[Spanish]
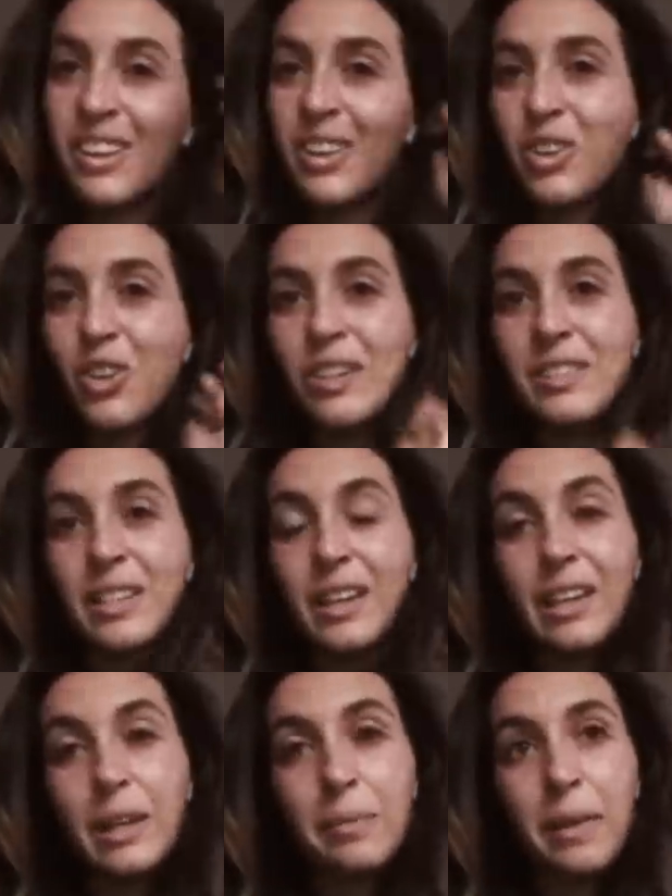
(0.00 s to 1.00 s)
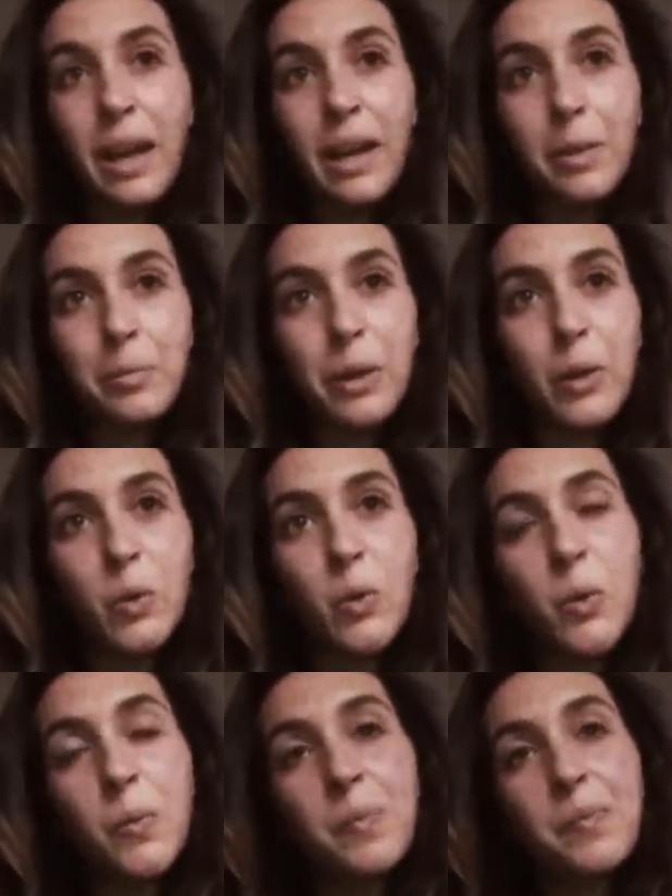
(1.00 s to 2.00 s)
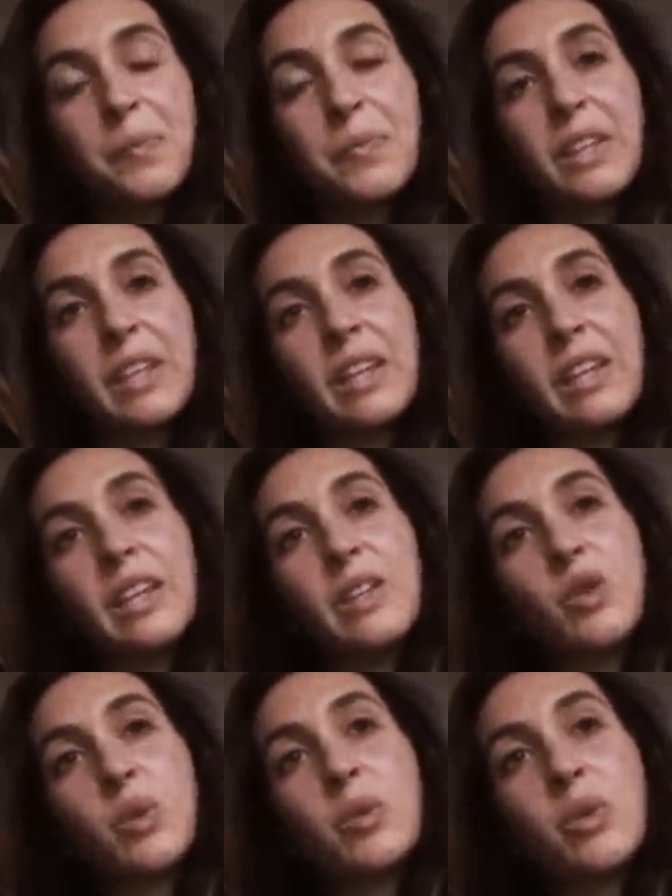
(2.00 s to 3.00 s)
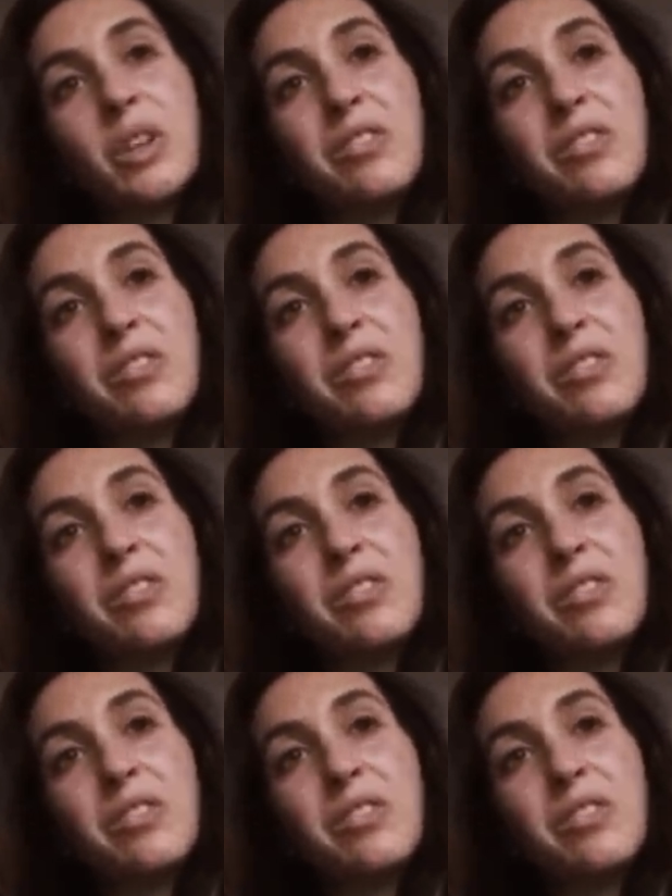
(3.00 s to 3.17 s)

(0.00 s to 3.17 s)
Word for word: Yo nací en Lima, en Perú, y tuve una